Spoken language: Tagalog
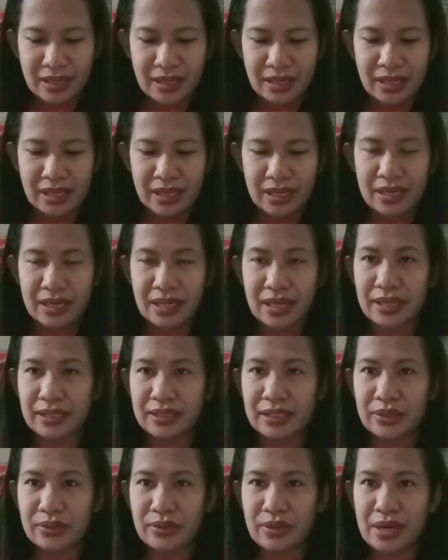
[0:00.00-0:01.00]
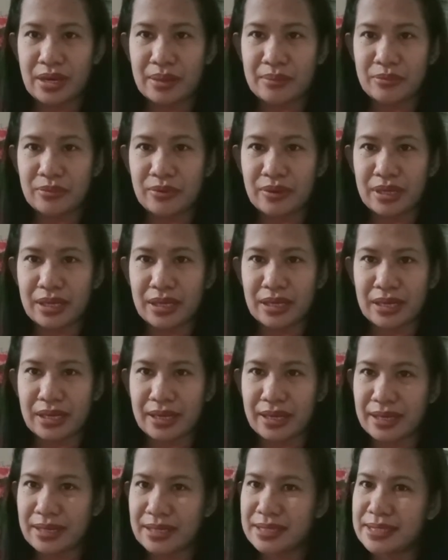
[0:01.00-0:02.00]
Ayan, hanggang dito na lang muna,
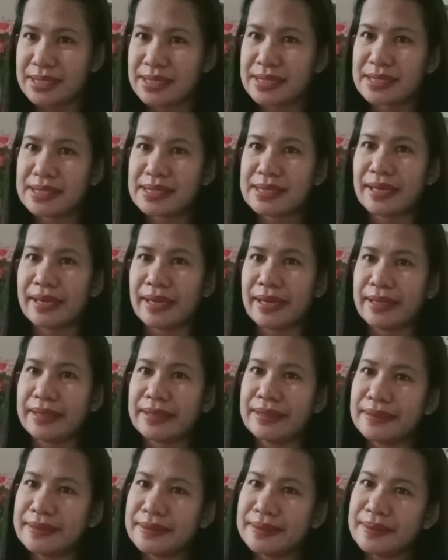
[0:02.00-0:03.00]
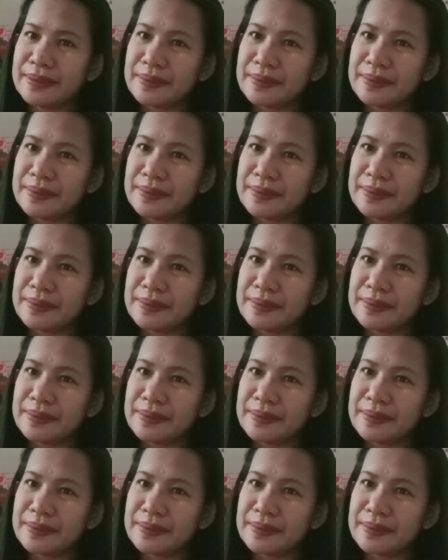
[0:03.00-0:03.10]
guys. And,